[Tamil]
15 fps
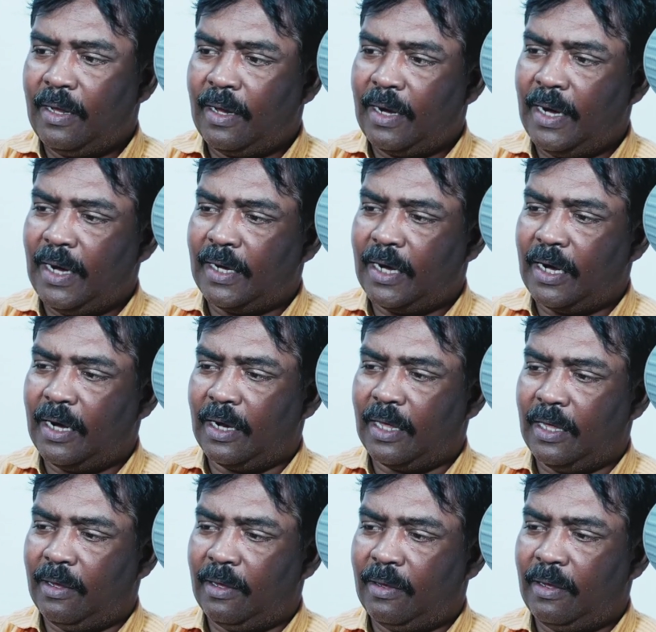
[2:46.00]
கனெக்டர்
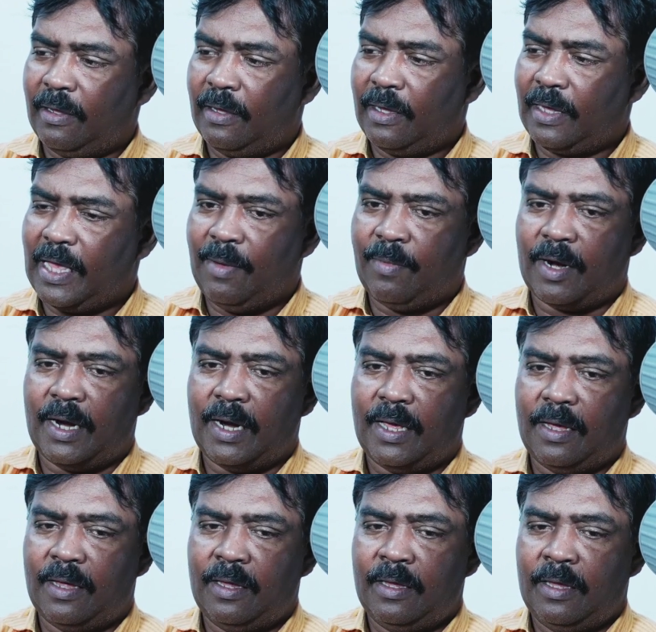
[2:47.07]
இருக்குது கேமராவில்
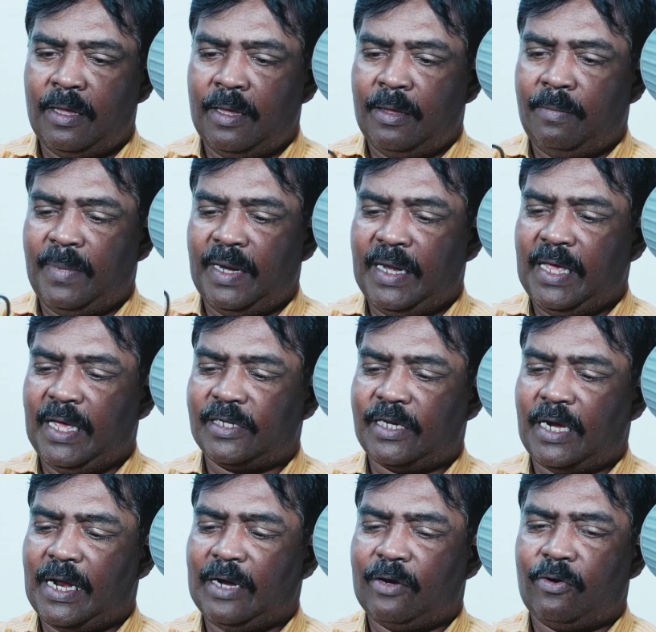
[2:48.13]
மினி
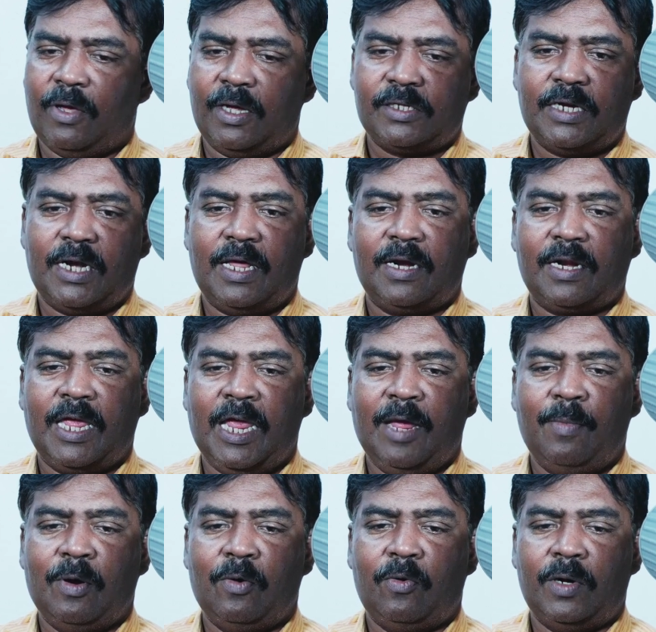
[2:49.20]
எக்ஸ்எல்ஆர் டு எக்ஸ்எல்ஆர்
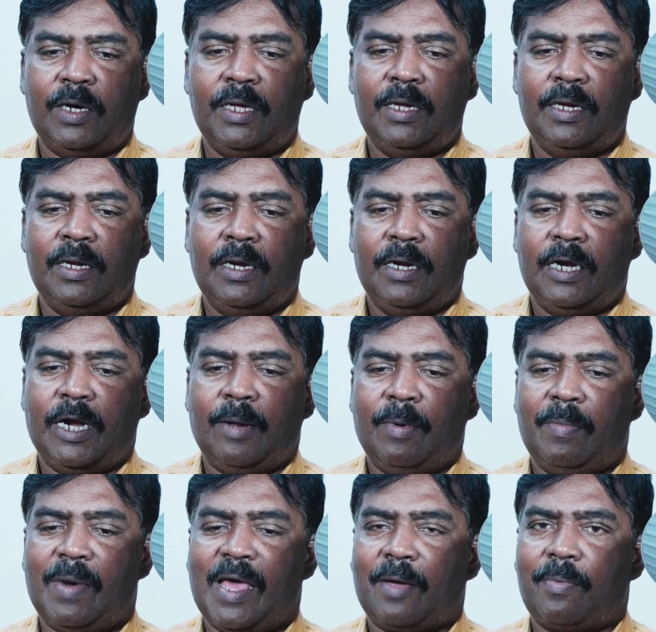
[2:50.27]
கேபிள் ஒன்று நம்ம
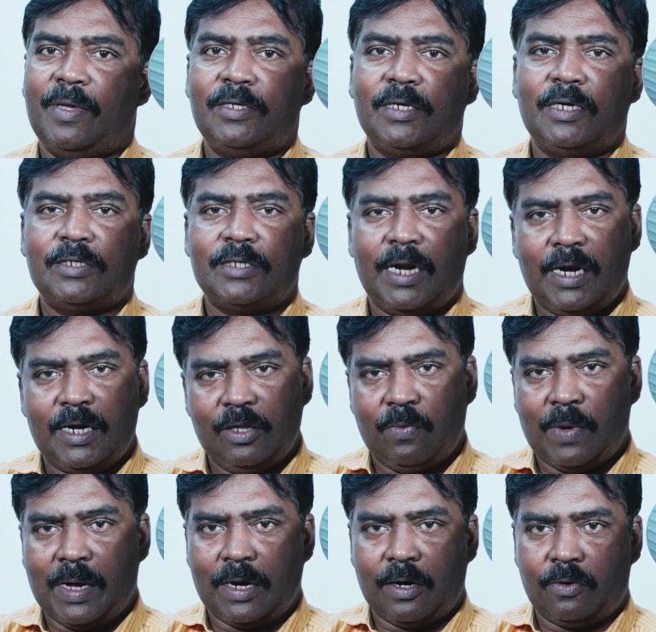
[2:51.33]
பிளாக் மேஜிக் டிசைன்லேருந்து
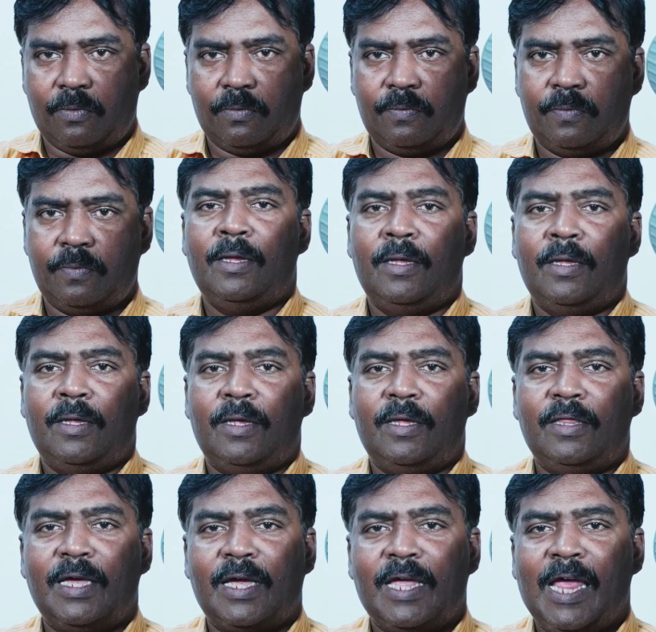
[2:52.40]
வாங்கணும்
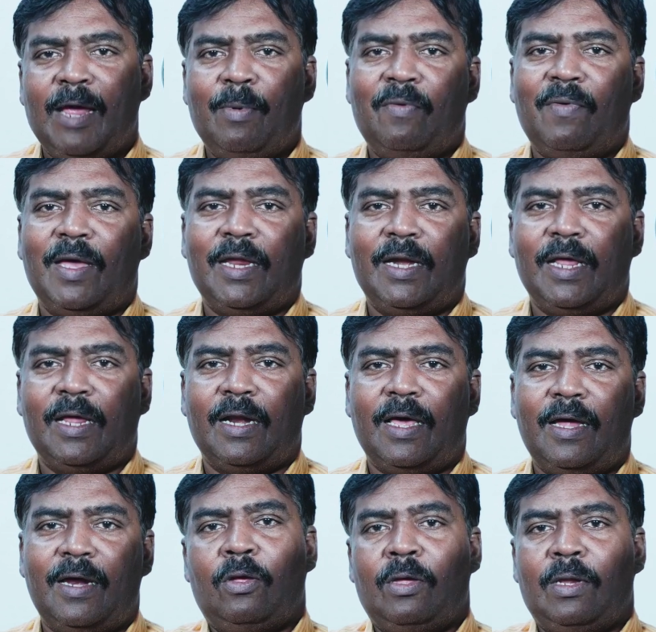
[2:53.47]
இந்த கேபிள் வாங்கிட்டிங்கன்னா
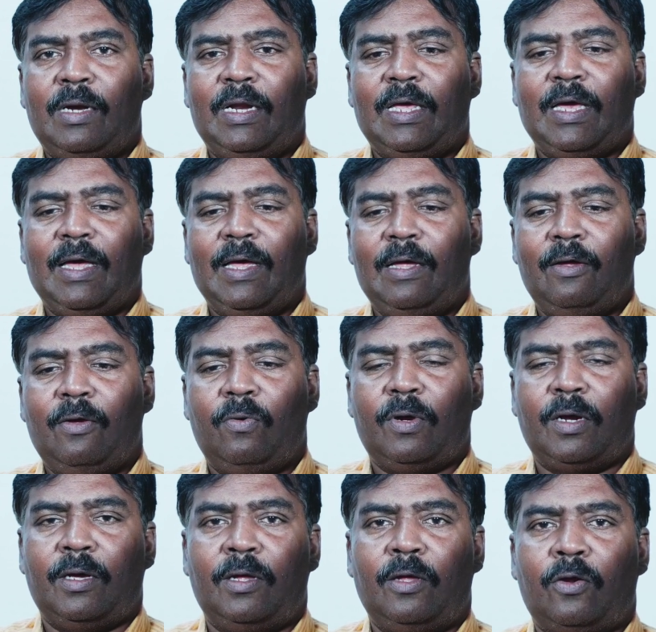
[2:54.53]
நீங்கள்
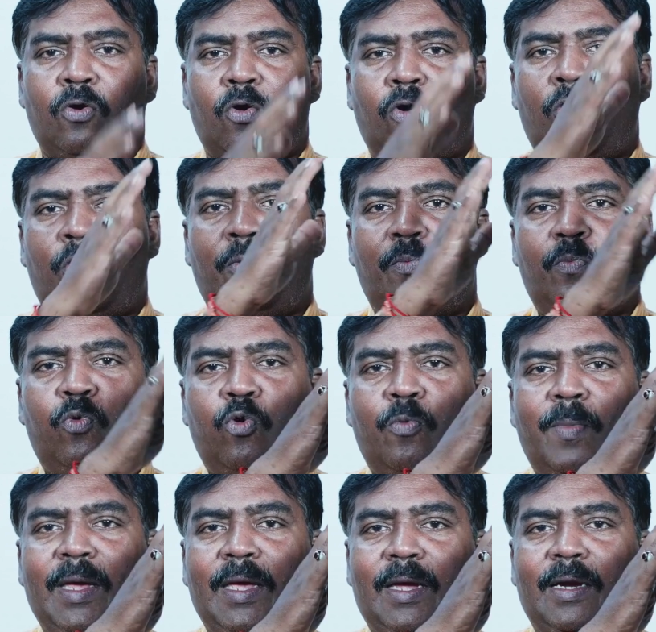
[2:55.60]
ஒரு ரோட் பூம்
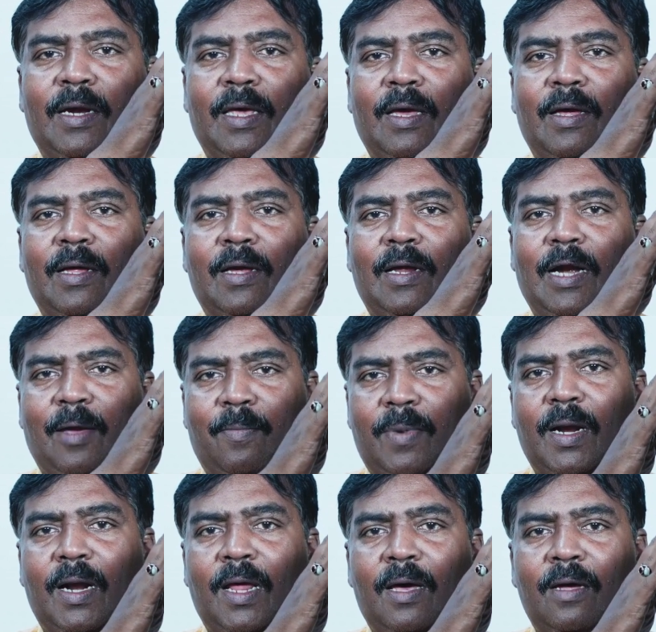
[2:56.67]
மைக் நீங்கள் கனெக்ட்
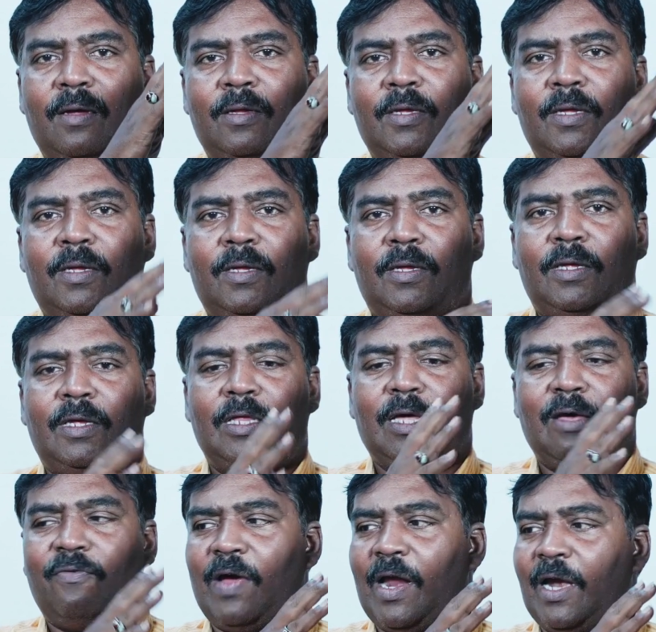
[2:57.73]
பண்ணலாம்
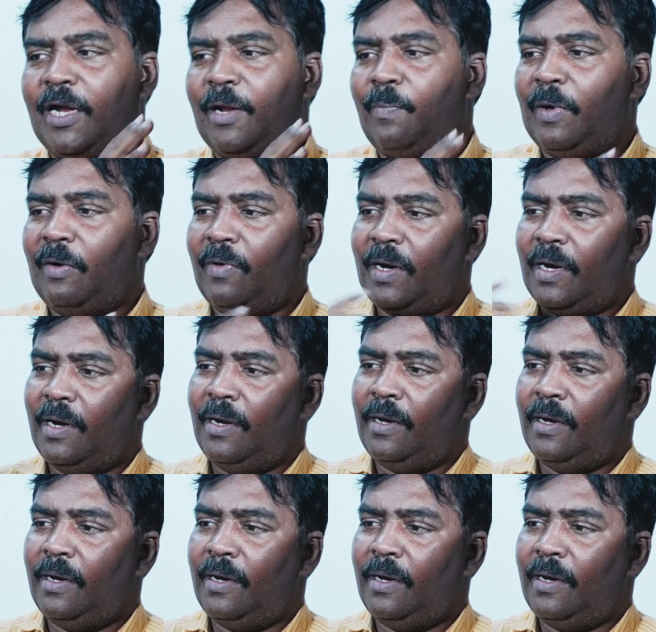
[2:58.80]
இதுக்கு ஃபேண்டம் பவர்